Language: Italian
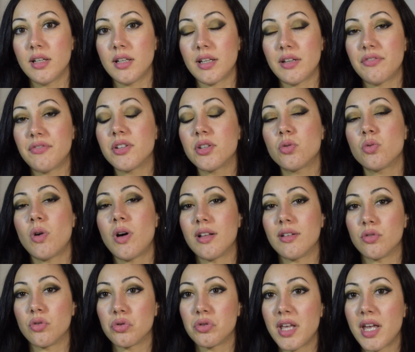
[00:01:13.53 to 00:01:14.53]

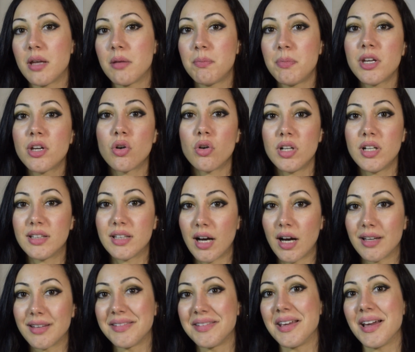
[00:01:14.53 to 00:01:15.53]
effettuando dei piccoli
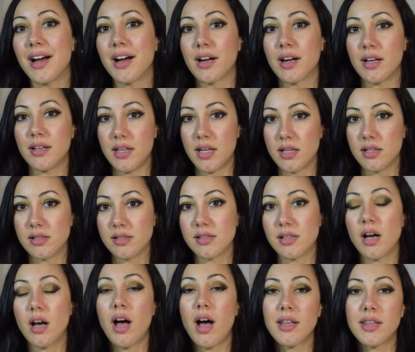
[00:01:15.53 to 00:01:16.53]
tagli a
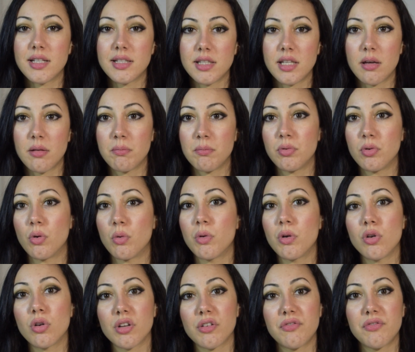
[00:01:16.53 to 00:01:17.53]
cadenza. Ad esempio,
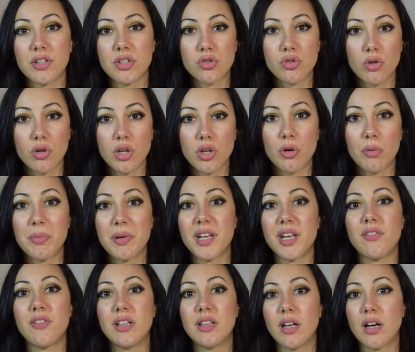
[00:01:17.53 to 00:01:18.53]
quello che faccio io per
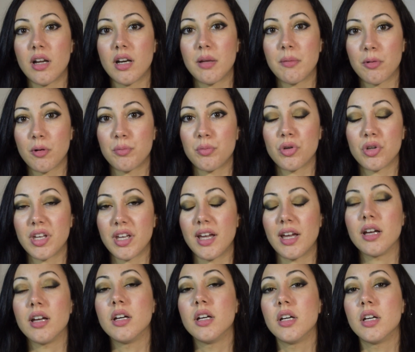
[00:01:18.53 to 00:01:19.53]
evitare proprio
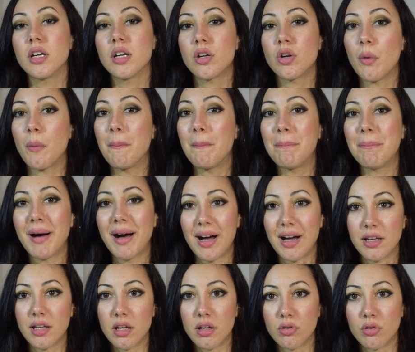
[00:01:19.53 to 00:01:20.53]
che
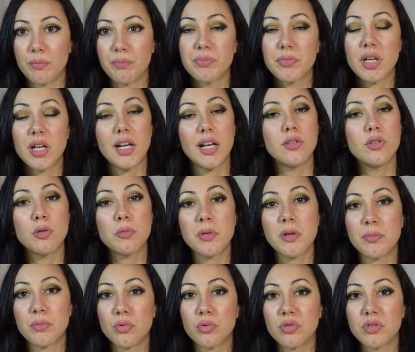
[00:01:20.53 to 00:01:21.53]
compaiano le
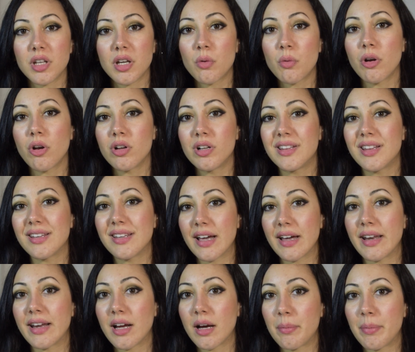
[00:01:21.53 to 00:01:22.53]
doppie punte è quello di
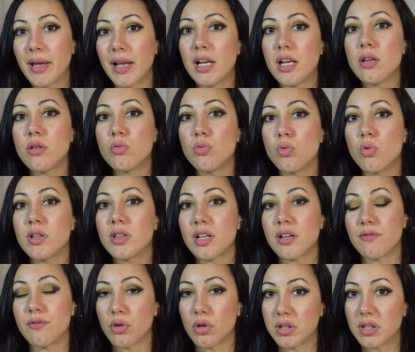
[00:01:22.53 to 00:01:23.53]
tagliare i capelli
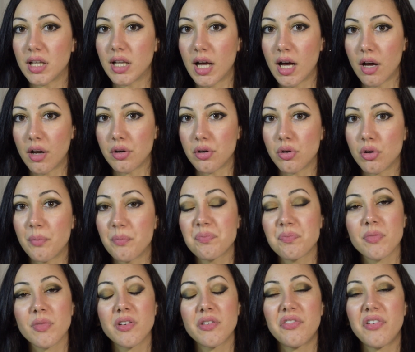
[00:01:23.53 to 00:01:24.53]
2-3 volte l'anno,
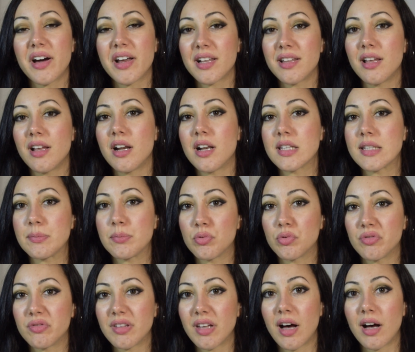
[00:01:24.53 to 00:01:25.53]
fare delle
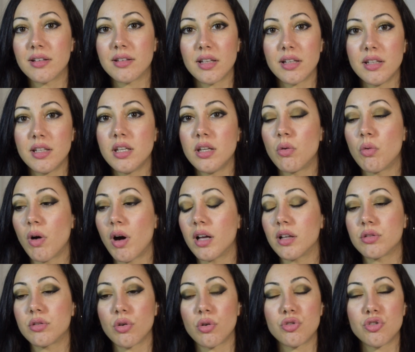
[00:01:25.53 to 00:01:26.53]
spuntate di
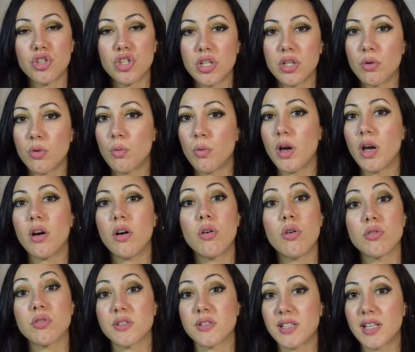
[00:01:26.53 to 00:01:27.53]
4, 5
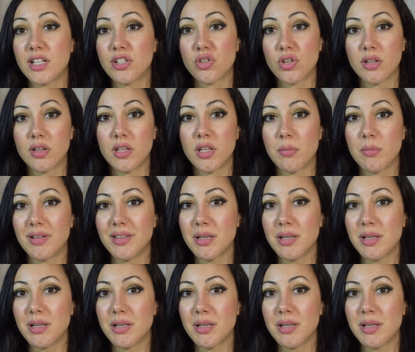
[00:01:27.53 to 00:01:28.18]
o 6 cm